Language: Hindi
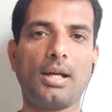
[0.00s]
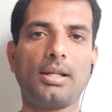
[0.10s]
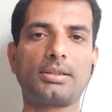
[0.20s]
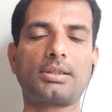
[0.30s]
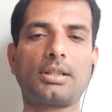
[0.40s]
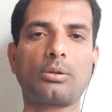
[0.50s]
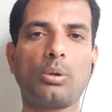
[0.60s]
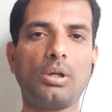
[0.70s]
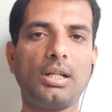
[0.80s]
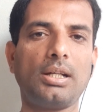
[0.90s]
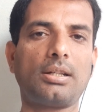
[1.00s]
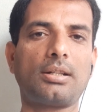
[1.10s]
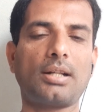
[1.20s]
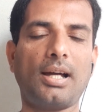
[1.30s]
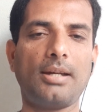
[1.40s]
इसकी कोई
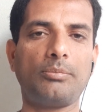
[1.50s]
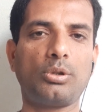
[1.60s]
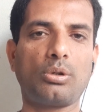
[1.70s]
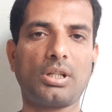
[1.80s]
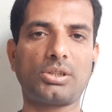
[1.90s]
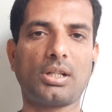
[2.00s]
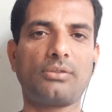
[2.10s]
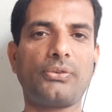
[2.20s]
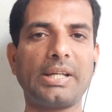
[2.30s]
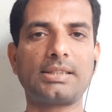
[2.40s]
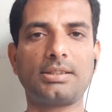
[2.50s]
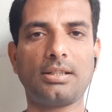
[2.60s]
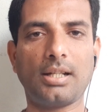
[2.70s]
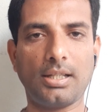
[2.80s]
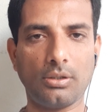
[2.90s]
टाइम ड्यूरेशन फिक्स्ड
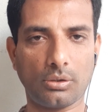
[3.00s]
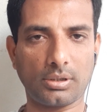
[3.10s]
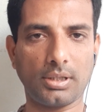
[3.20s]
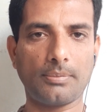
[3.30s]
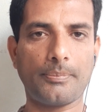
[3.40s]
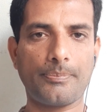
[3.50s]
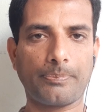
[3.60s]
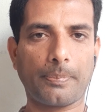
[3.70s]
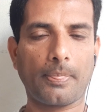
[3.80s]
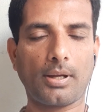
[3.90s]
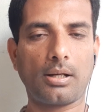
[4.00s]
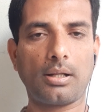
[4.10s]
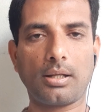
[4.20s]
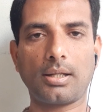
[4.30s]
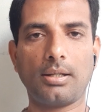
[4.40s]
नहीं होती
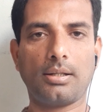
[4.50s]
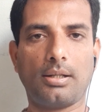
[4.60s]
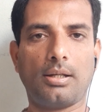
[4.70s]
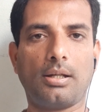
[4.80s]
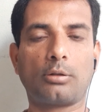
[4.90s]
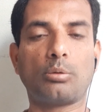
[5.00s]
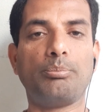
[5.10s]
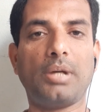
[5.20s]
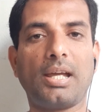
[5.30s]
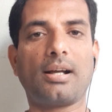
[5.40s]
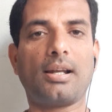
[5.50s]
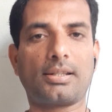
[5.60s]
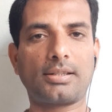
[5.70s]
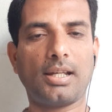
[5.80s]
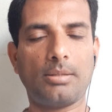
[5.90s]
ठीक है तो मैं
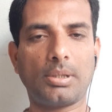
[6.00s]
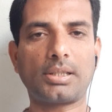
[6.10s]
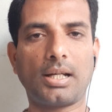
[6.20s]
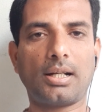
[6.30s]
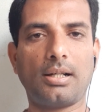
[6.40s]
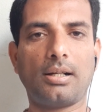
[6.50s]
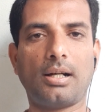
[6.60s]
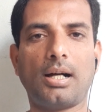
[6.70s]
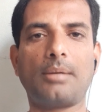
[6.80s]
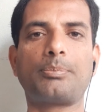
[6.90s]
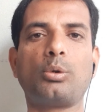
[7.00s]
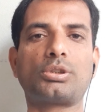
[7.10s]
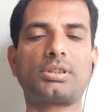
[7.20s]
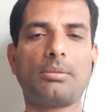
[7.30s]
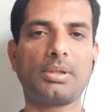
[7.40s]
गलत नहीं बता रहा आपको
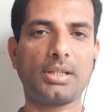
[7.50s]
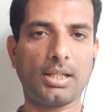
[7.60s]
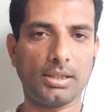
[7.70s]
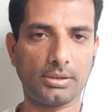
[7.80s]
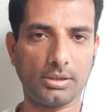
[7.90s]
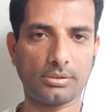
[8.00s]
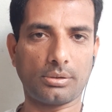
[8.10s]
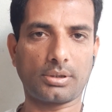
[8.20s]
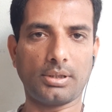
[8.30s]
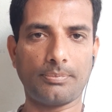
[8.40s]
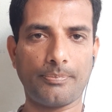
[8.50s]
समझ नहीं इन चीज़ों की